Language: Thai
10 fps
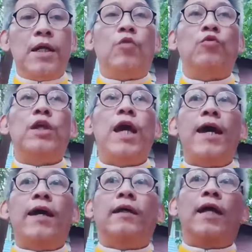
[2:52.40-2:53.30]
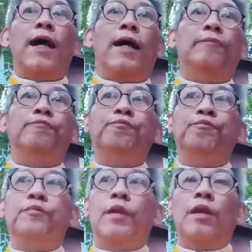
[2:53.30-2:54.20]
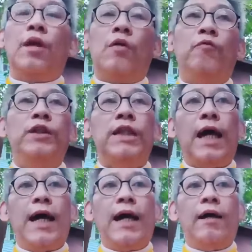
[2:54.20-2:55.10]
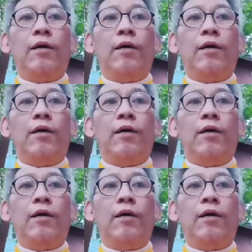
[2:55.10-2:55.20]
เราแยกอย่างวิชา